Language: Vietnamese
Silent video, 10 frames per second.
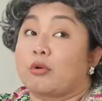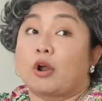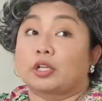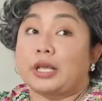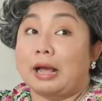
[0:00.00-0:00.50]
đâu có
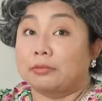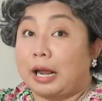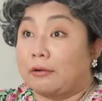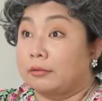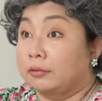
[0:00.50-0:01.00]
lo cho ông
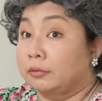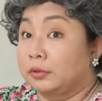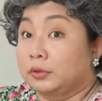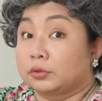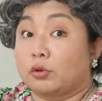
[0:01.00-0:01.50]
đâu ừ.
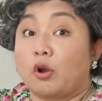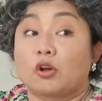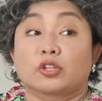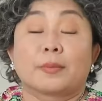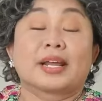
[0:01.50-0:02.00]
tôi
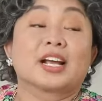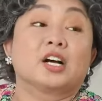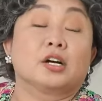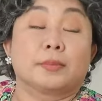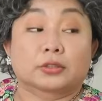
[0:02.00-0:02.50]
lo cho mấy cái
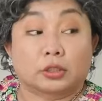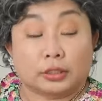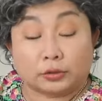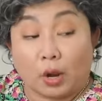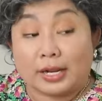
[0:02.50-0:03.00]
người mà
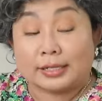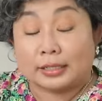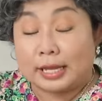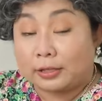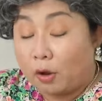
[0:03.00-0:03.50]
thuê nhà,
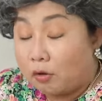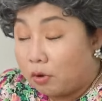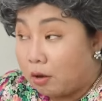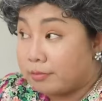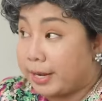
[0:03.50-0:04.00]
nhà trọ
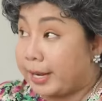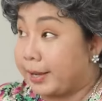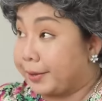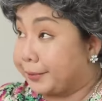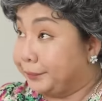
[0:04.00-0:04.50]
của ông kìa tôi, tôi, tôi